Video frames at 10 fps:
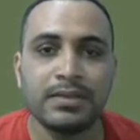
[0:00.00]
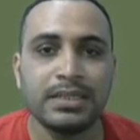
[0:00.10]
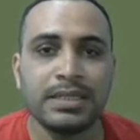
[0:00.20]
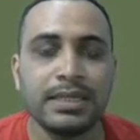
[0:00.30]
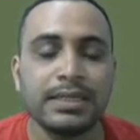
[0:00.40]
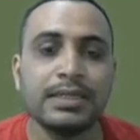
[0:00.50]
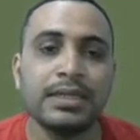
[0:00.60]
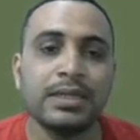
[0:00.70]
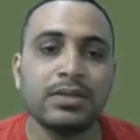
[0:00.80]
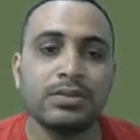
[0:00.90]
ठीक है
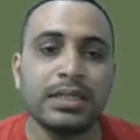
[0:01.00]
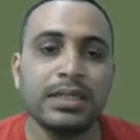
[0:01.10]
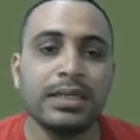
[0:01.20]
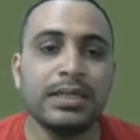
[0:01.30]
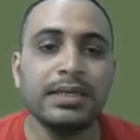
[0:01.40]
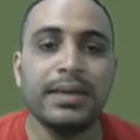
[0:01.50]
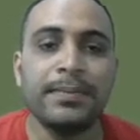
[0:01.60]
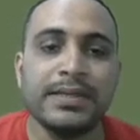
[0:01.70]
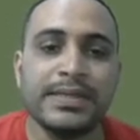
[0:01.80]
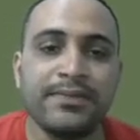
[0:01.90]
तो चलिए ये
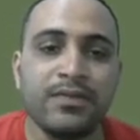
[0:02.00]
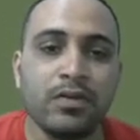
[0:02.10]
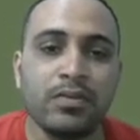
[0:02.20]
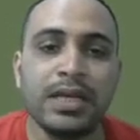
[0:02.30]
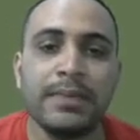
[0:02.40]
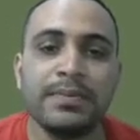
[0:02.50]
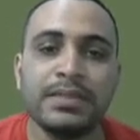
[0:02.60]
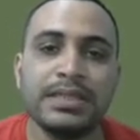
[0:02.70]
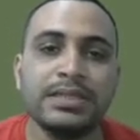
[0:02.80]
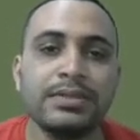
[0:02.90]
बेसिक फॉर्मूले आप
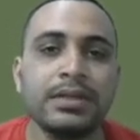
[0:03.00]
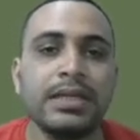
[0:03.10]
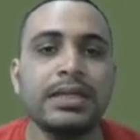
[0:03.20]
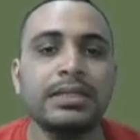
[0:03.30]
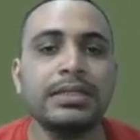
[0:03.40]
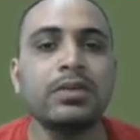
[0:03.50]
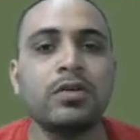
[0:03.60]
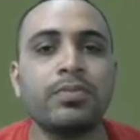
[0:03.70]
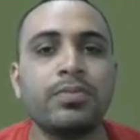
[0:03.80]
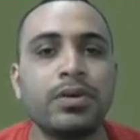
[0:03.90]
स्क्रीनशॉट ले लीजिए
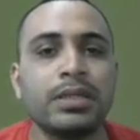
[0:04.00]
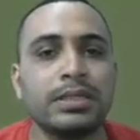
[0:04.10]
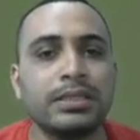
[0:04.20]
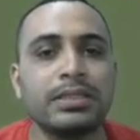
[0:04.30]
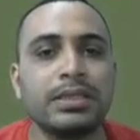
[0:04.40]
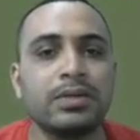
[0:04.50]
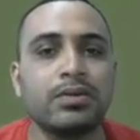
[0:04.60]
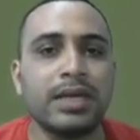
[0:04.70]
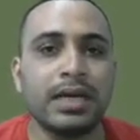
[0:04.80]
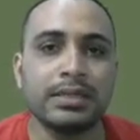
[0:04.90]
और बहुत अच्छे से
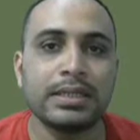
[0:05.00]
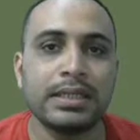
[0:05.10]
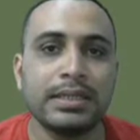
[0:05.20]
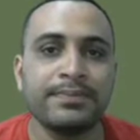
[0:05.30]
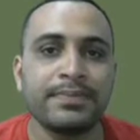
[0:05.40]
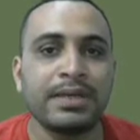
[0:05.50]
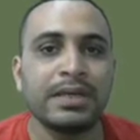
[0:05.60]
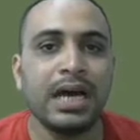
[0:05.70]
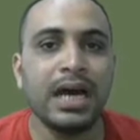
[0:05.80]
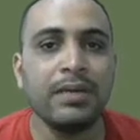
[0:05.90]
इनको याद करिए
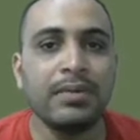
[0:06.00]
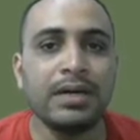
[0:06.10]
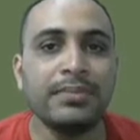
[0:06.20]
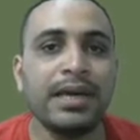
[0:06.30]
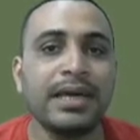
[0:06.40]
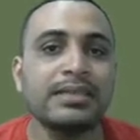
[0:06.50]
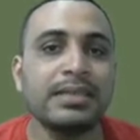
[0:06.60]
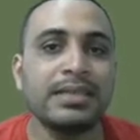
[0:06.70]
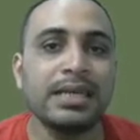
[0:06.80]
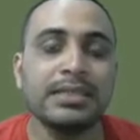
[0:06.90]
अब हम
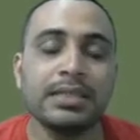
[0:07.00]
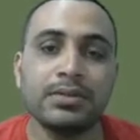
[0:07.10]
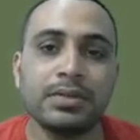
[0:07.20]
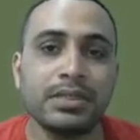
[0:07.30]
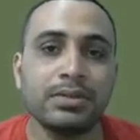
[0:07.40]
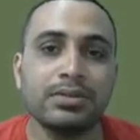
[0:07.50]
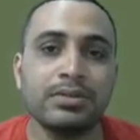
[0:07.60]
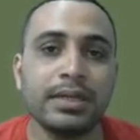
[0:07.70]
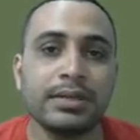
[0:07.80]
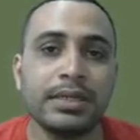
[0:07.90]
एक्सरसाइज के क्वेश्चन
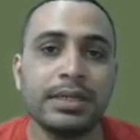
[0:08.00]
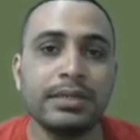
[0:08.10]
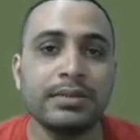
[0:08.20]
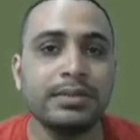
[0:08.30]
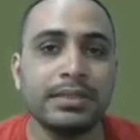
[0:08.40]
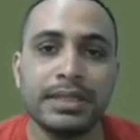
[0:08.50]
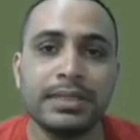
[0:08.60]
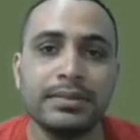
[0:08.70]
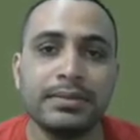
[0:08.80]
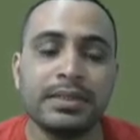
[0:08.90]
शुरू करते हैं ठीक
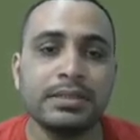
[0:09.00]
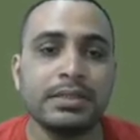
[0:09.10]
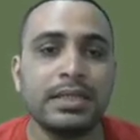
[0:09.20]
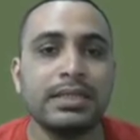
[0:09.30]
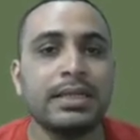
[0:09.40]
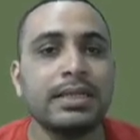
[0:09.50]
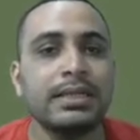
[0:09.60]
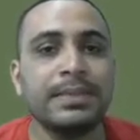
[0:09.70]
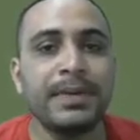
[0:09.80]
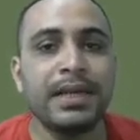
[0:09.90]
है चलिए
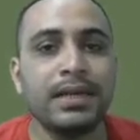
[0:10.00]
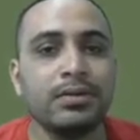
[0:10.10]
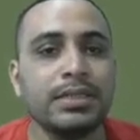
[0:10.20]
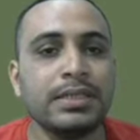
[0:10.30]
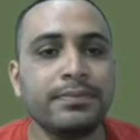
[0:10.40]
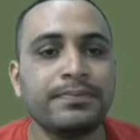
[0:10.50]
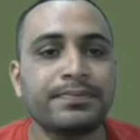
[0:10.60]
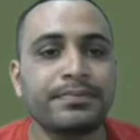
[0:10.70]
देखते हैं पहला क्वेश्चन